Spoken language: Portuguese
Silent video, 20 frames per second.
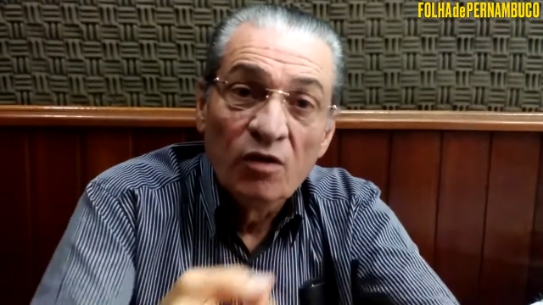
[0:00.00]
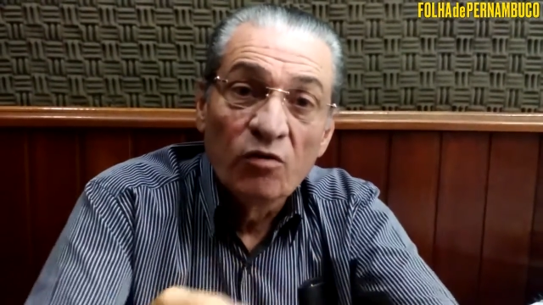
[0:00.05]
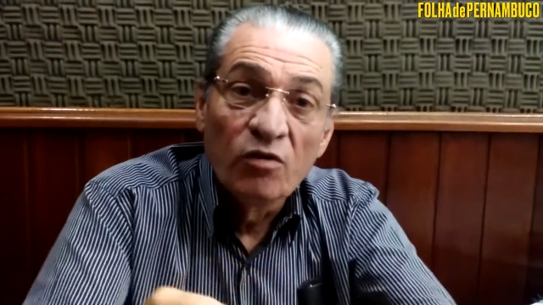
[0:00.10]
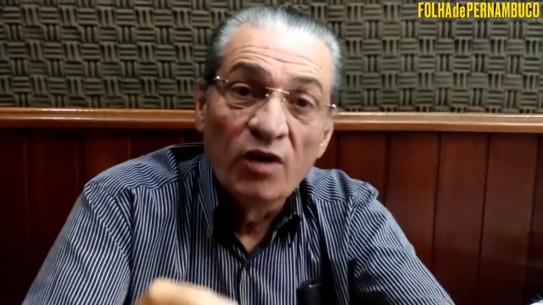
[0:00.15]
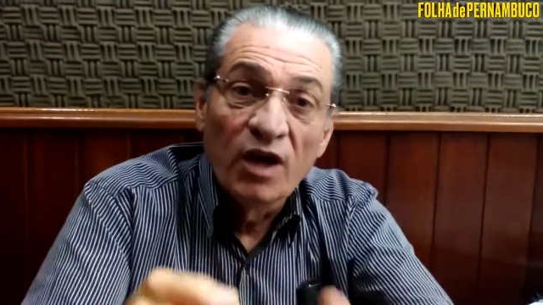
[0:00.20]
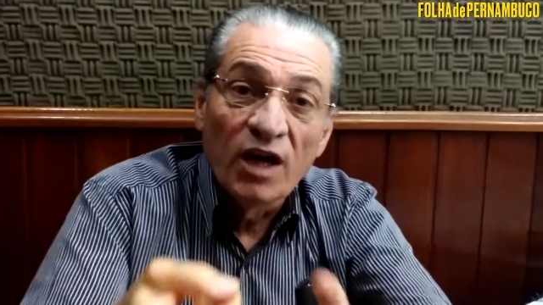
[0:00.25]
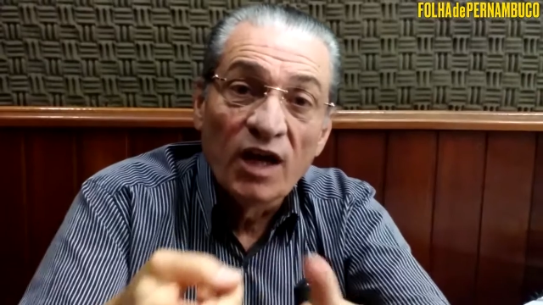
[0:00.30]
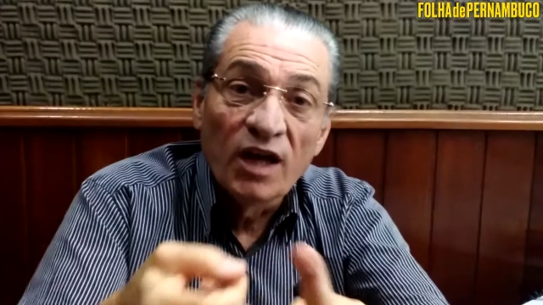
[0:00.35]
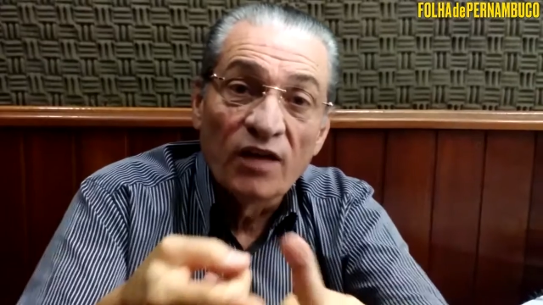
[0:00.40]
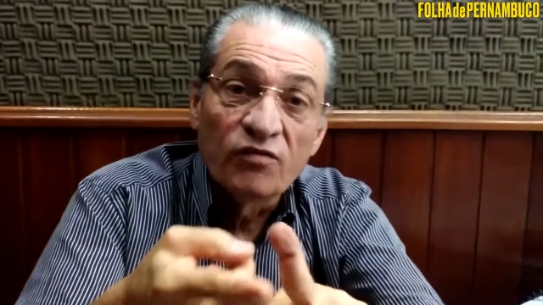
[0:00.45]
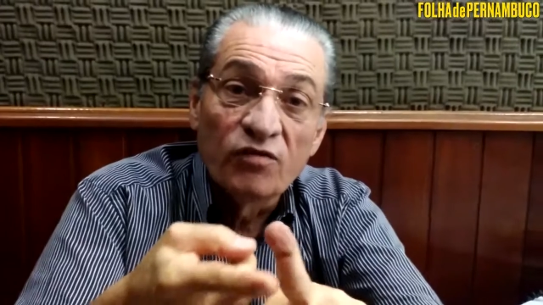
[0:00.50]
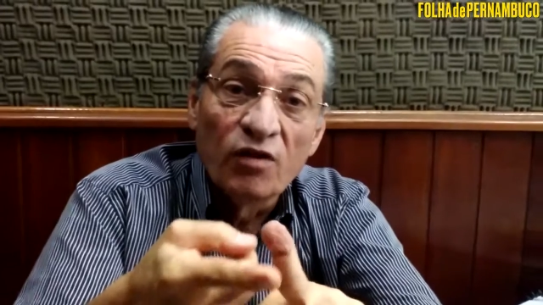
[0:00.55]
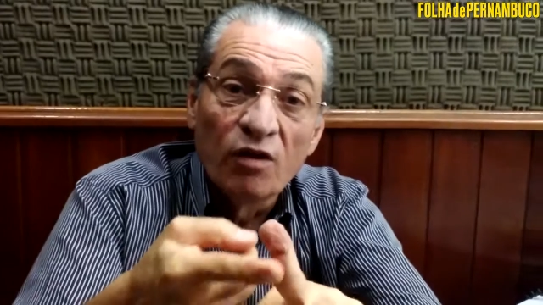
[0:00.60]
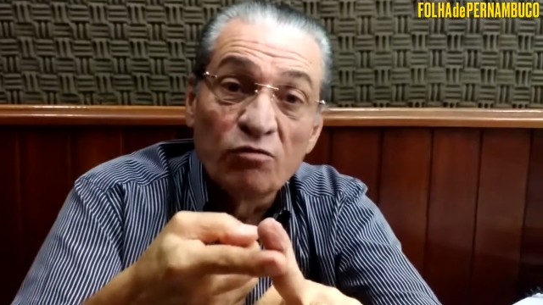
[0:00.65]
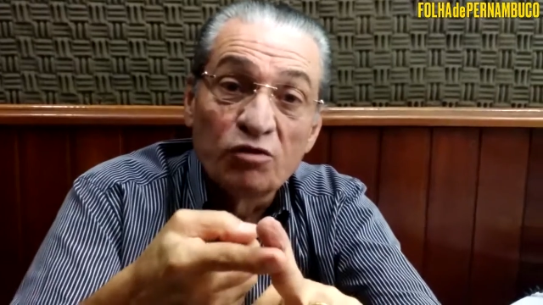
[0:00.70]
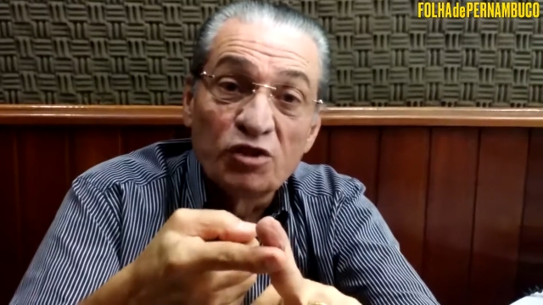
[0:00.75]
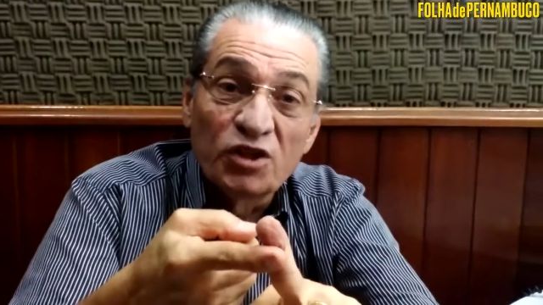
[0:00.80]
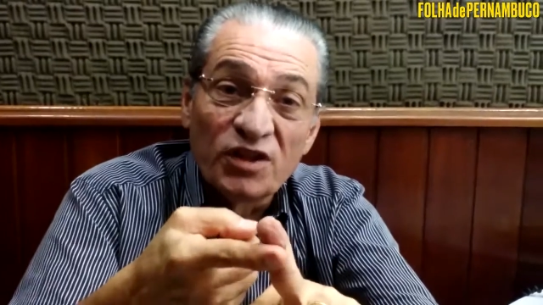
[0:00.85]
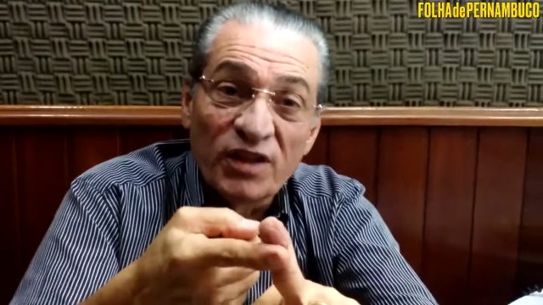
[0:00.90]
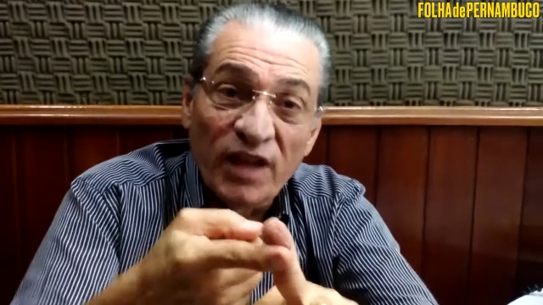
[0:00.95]
com relação
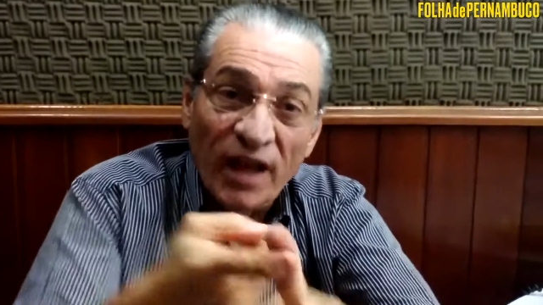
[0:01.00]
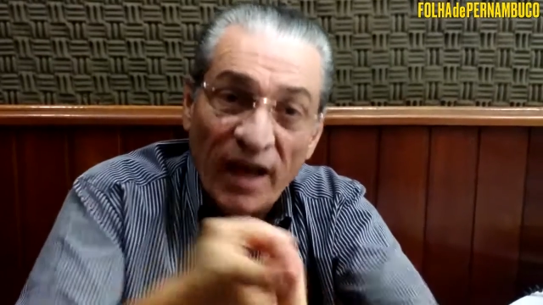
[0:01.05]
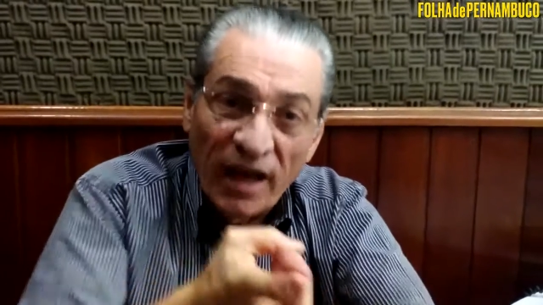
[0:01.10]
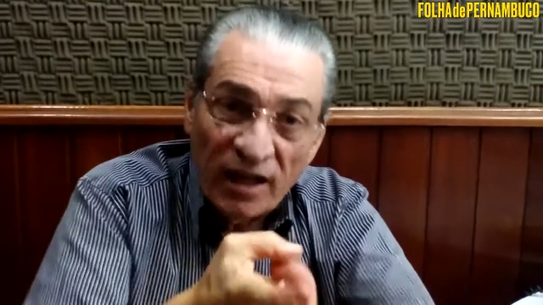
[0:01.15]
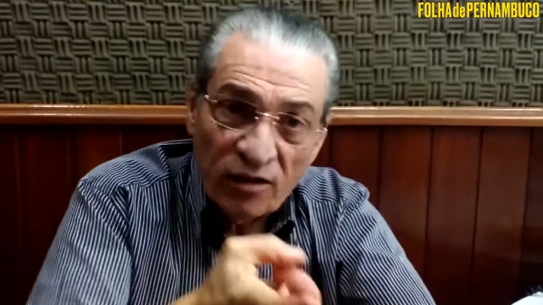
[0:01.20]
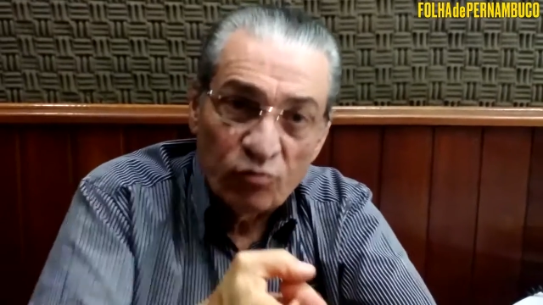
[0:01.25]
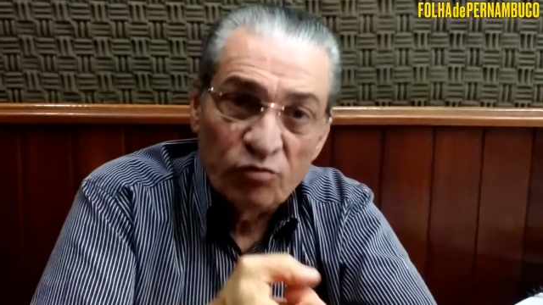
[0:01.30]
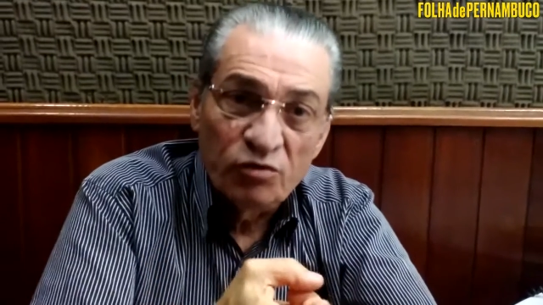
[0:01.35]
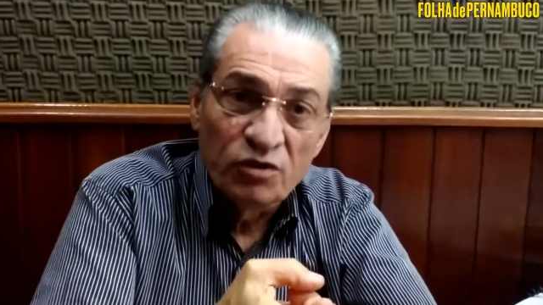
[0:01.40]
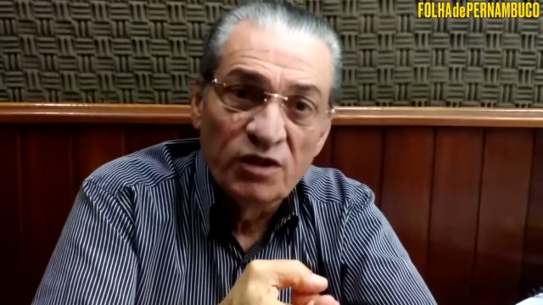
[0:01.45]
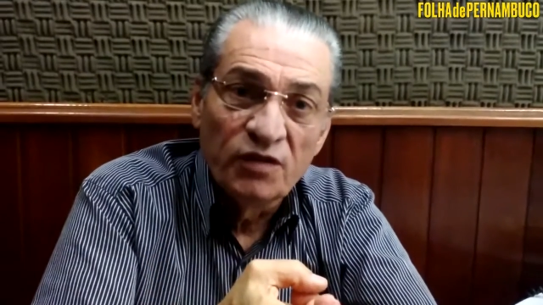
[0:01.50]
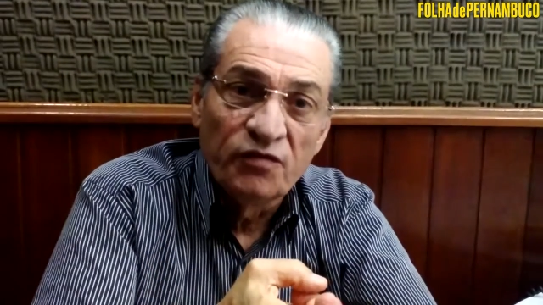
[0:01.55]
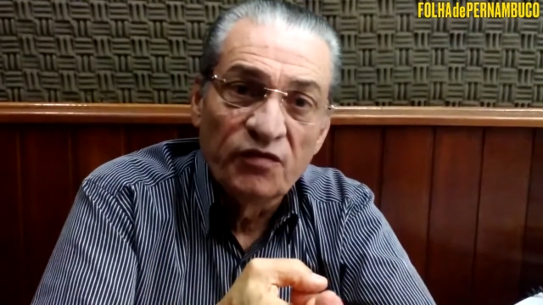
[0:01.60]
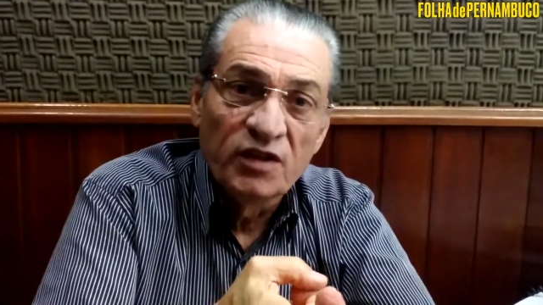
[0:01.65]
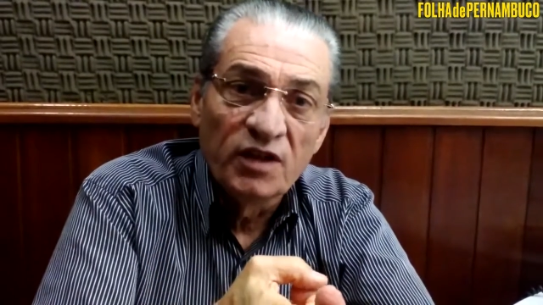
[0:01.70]
aos tetos de